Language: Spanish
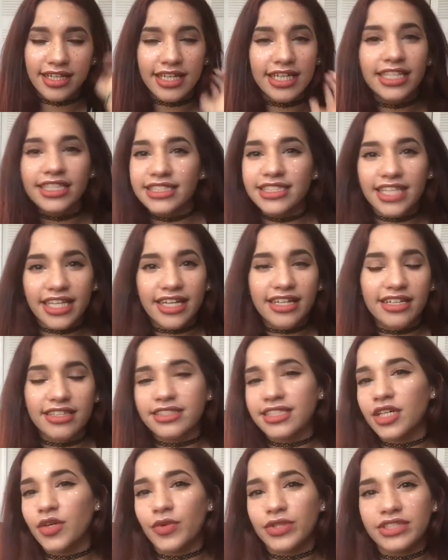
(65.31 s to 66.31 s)
en Instagram
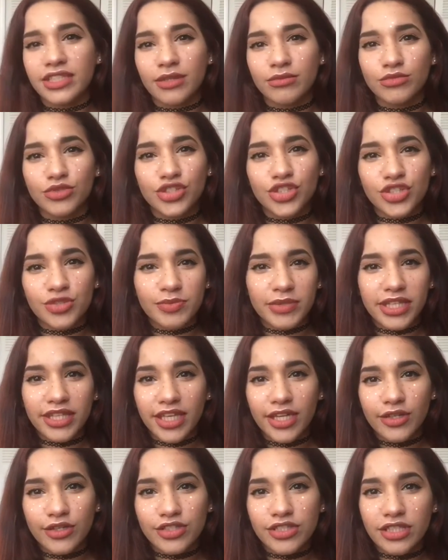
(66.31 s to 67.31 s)
se encuentran muchos
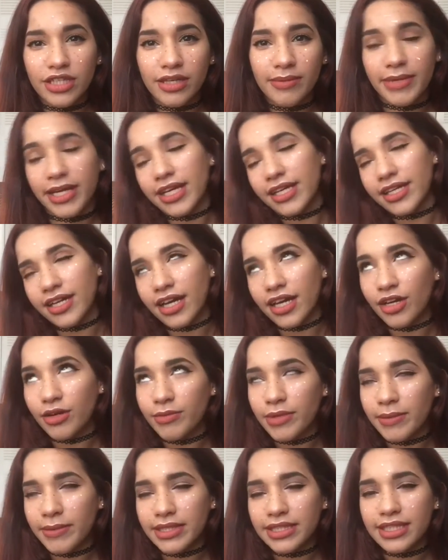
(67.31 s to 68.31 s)
videos de maquillaje,
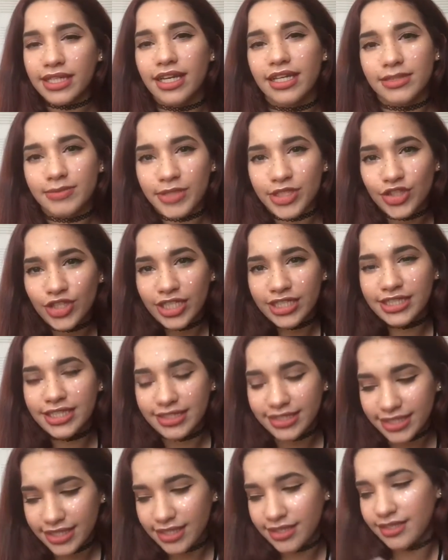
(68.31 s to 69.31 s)
obviamente las personas que
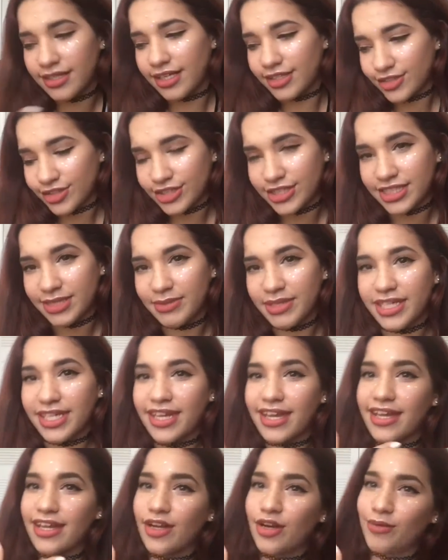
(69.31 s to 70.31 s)
siguen las cosas de
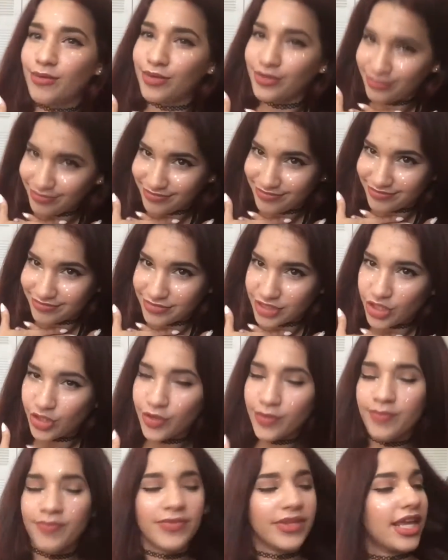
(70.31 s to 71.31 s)
maquillaje como
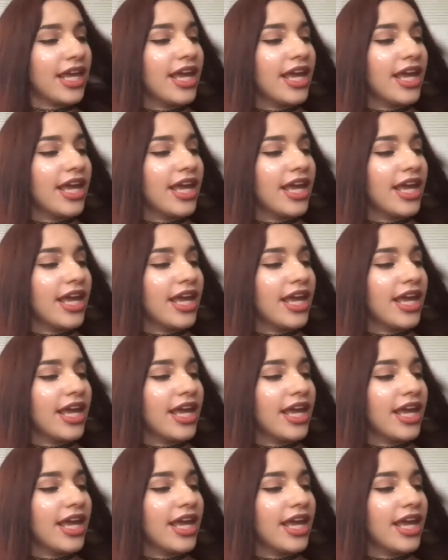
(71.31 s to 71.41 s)
yo.